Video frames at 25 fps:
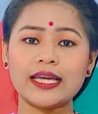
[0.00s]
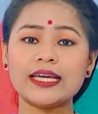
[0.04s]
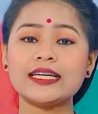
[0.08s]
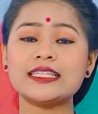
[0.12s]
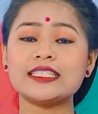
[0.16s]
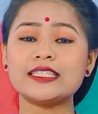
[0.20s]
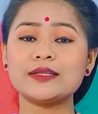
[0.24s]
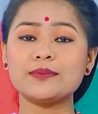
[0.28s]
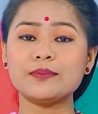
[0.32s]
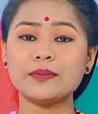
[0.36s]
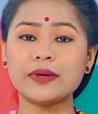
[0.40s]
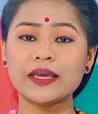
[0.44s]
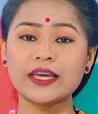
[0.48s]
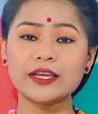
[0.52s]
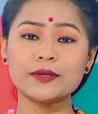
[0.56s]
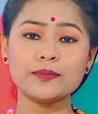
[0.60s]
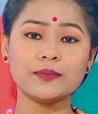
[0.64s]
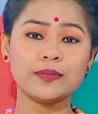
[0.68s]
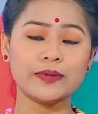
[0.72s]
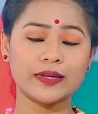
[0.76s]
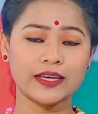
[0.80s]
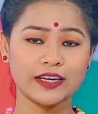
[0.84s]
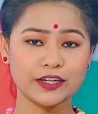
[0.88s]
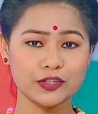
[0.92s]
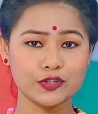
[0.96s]
একটি মেয়ের
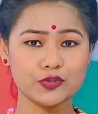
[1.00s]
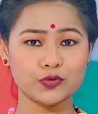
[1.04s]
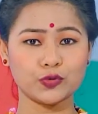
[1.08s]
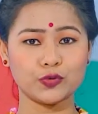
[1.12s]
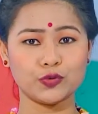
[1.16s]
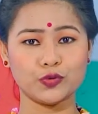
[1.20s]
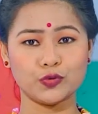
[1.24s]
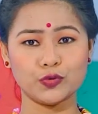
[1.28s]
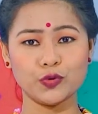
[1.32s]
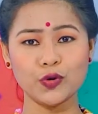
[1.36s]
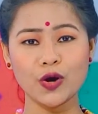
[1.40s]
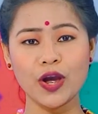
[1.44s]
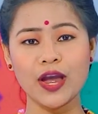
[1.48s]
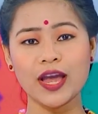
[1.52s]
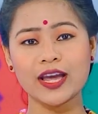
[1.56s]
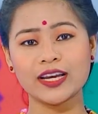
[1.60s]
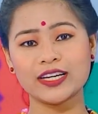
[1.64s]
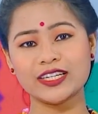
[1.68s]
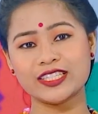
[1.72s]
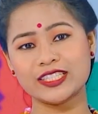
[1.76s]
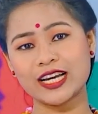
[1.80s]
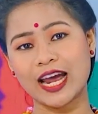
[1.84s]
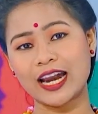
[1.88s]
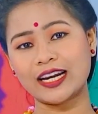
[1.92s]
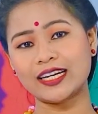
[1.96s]
বিয়ের জন্য
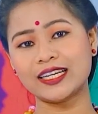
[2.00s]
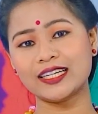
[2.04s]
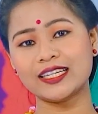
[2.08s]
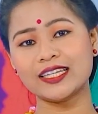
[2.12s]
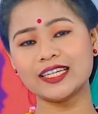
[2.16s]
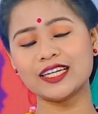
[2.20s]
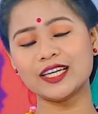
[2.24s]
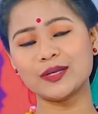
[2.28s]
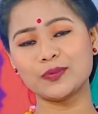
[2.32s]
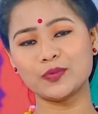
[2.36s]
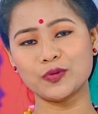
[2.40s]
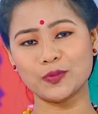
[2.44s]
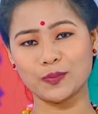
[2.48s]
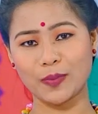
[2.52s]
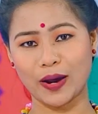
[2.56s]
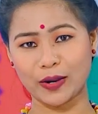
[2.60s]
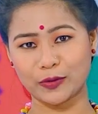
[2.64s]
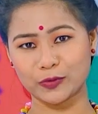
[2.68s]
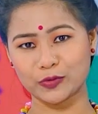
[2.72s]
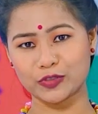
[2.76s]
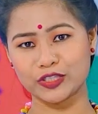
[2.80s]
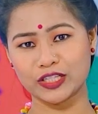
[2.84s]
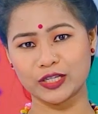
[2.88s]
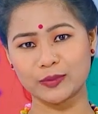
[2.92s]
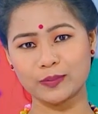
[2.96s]
শারীরিক এবং
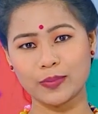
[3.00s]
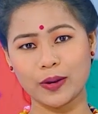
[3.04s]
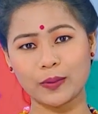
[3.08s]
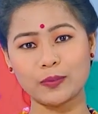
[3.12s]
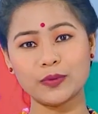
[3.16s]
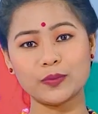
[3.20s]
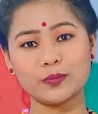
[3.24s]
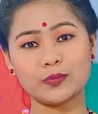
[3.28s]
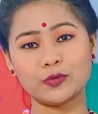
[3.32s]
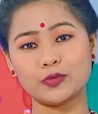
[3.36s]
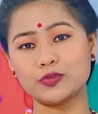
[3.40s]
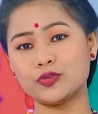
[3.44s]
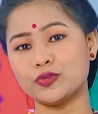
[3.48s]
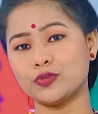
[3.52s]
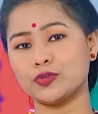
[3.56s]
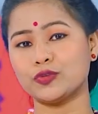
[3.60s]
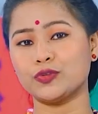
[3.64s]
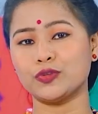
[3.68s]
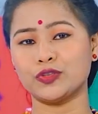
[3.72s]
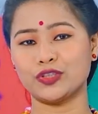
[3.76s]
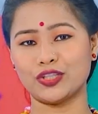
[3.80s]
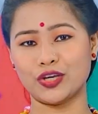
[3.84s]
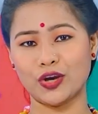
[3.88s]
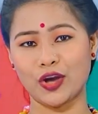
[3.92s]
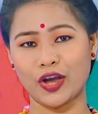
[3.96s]
মানসিকভাবে প্রস্তুত
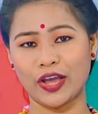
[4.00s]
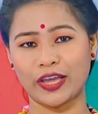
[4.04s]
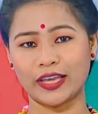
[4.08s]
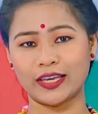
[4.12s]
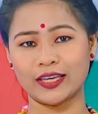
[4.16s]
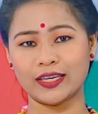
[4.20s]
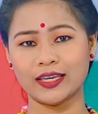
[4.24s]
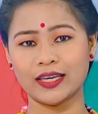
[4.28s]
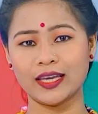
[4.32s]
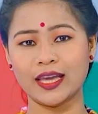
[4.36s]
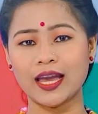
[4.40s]
হতে হয়